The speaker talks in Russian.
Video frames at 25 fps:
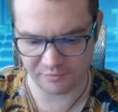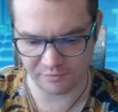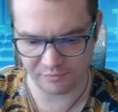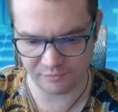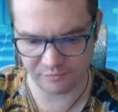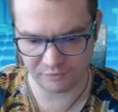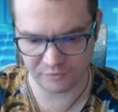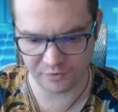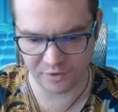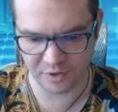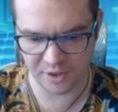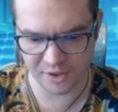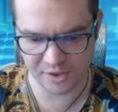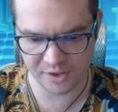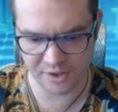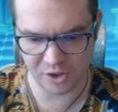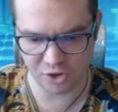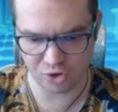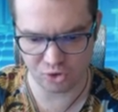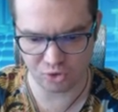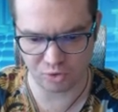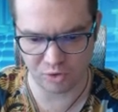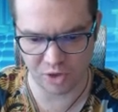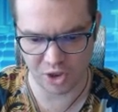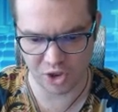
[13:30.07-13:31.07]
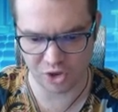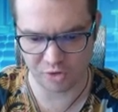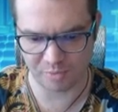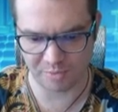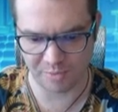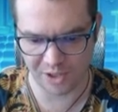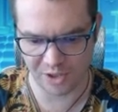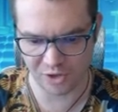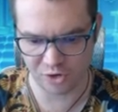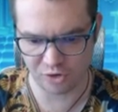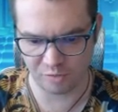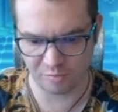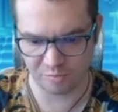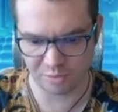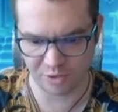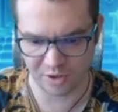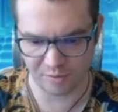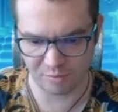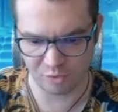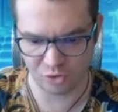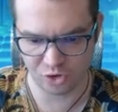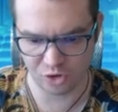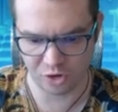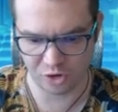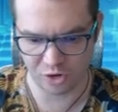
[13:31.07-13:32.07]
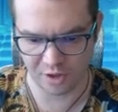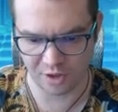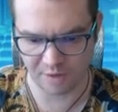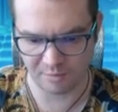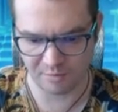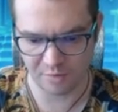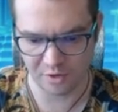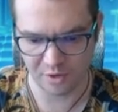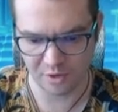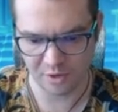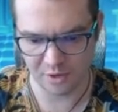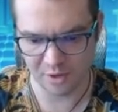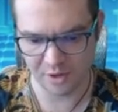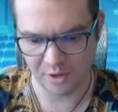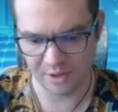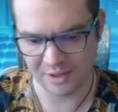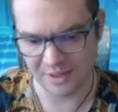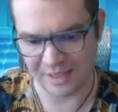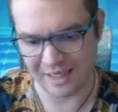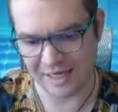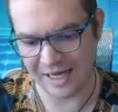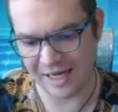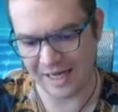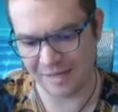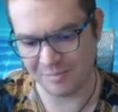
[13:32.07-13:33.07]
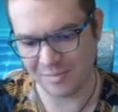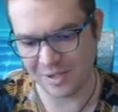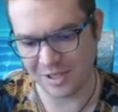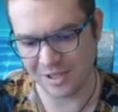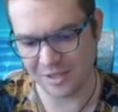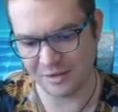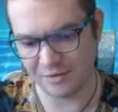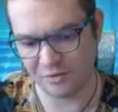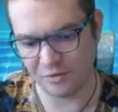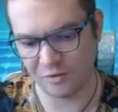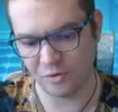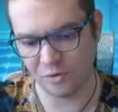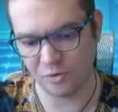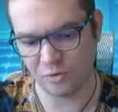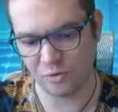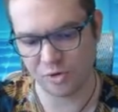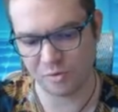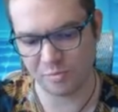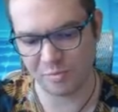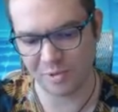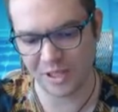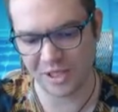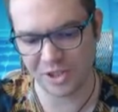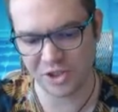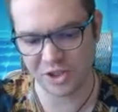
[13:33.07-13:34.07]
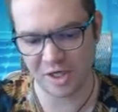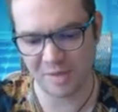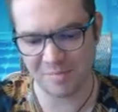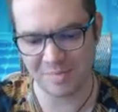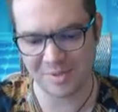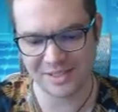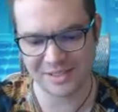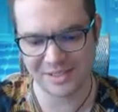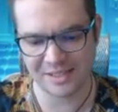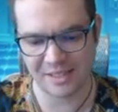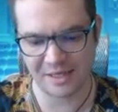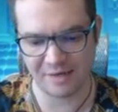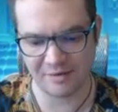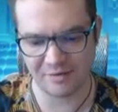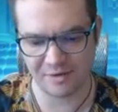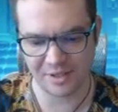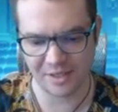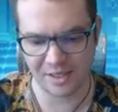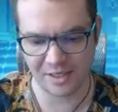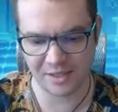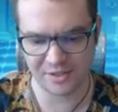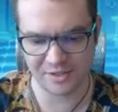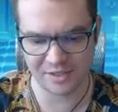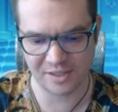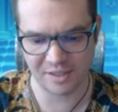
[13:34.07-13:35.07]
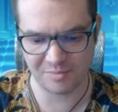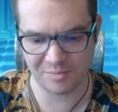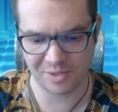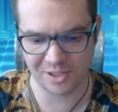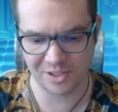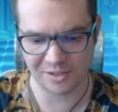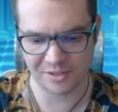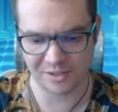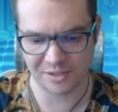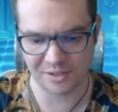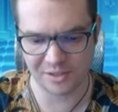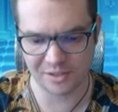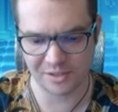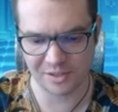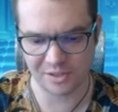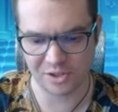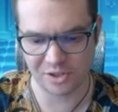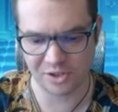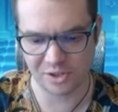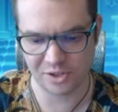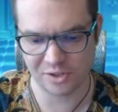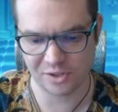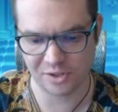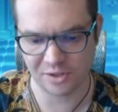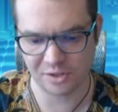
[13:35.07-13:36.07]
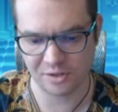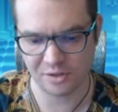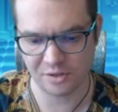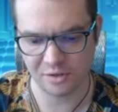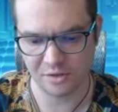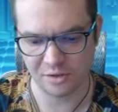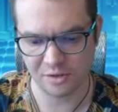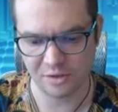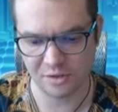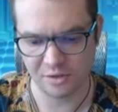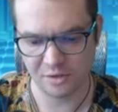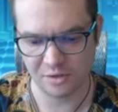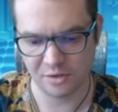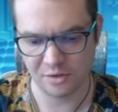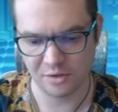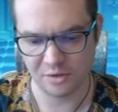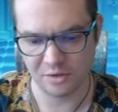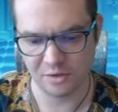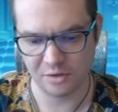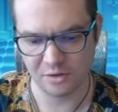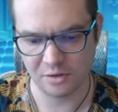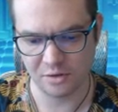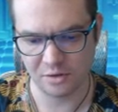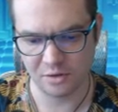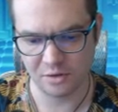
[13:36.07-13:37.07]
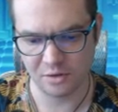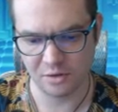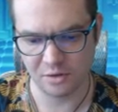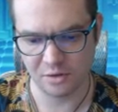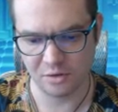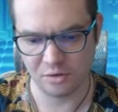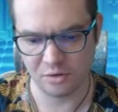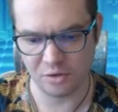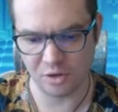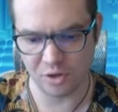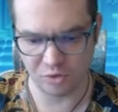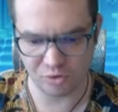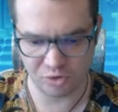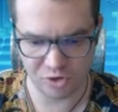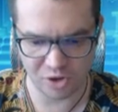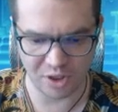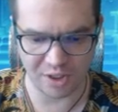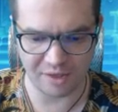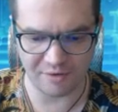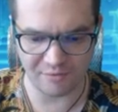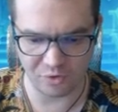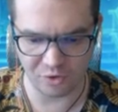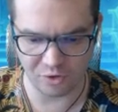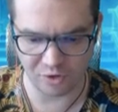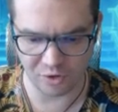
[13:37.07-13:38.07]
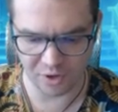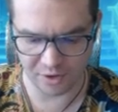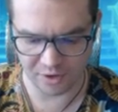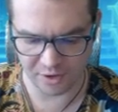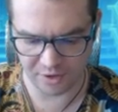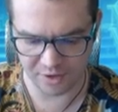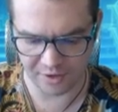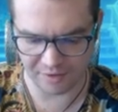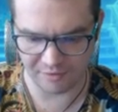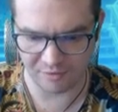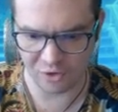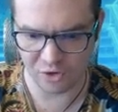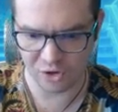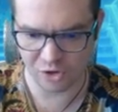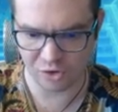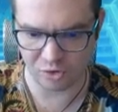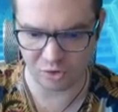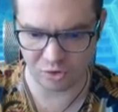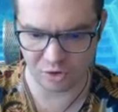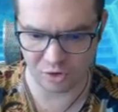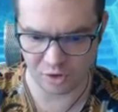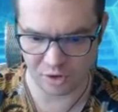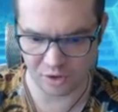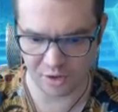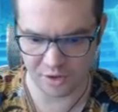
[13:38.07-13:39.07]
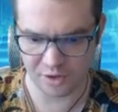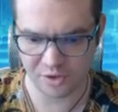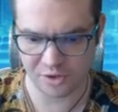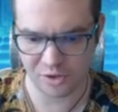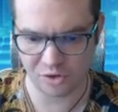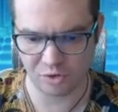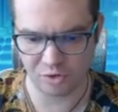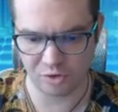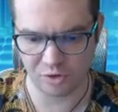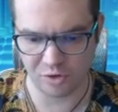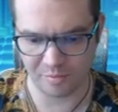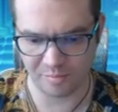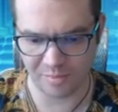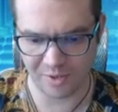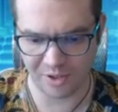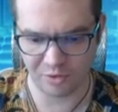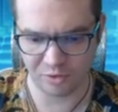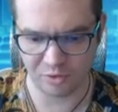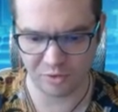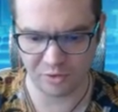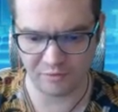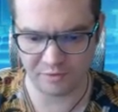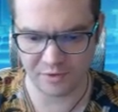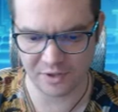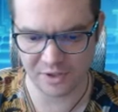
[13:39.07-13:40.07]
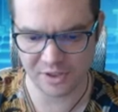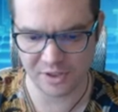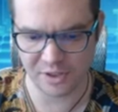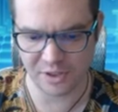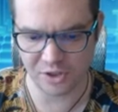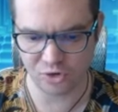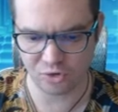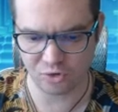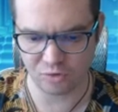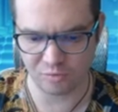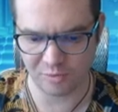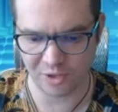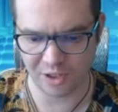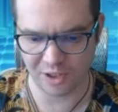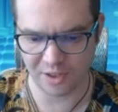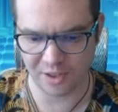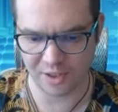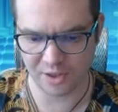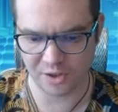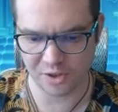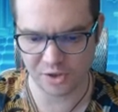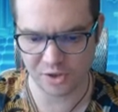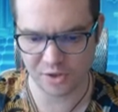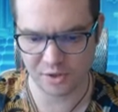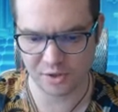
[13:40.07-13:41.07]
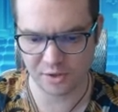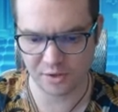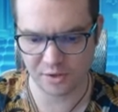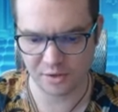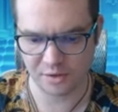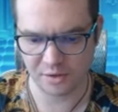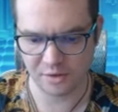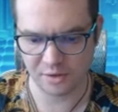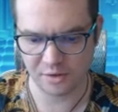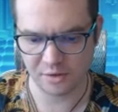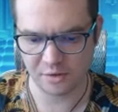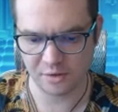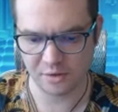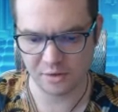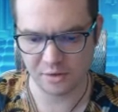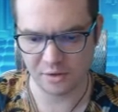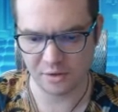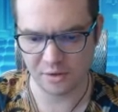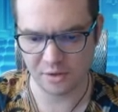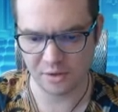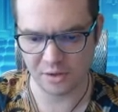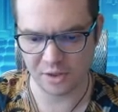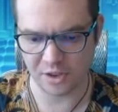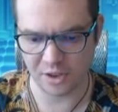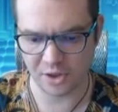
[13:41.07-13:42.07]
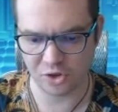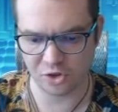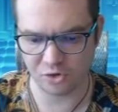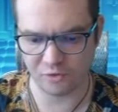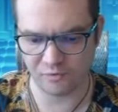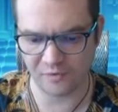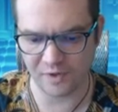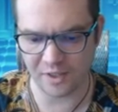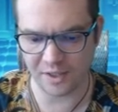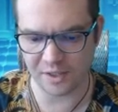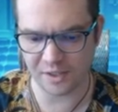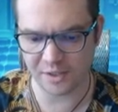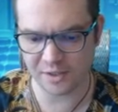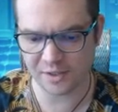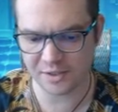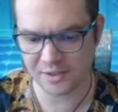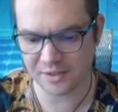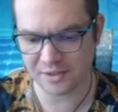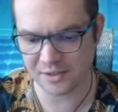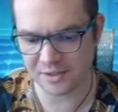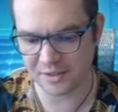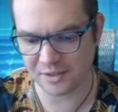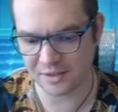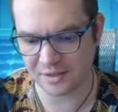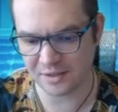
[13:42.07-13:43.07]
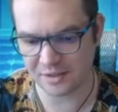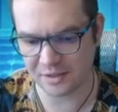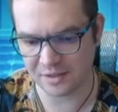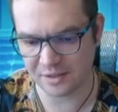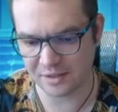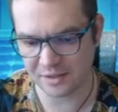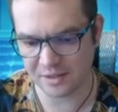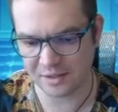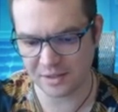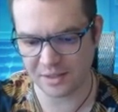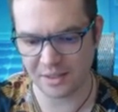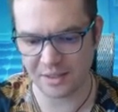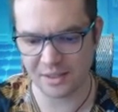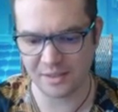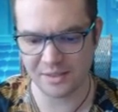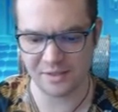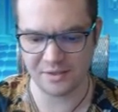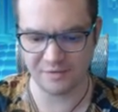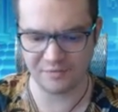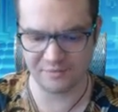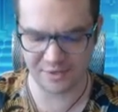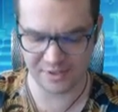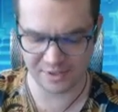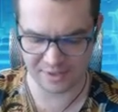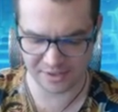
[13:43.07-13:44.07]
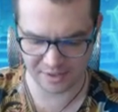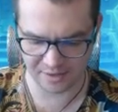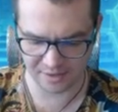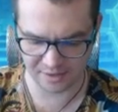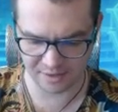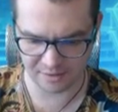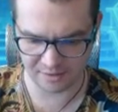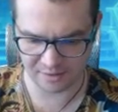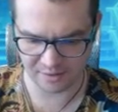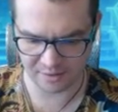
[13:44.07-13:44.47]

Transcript: в ГЗшку даже пойдем, потому что там... Ай, блин, он уже палача поставил, я не заметил, если честно. Не, ну все равно, это того стоило. Это стоило походу в ГЗшку, мне кажется. Сейчас еще Феникс. Один выстрел.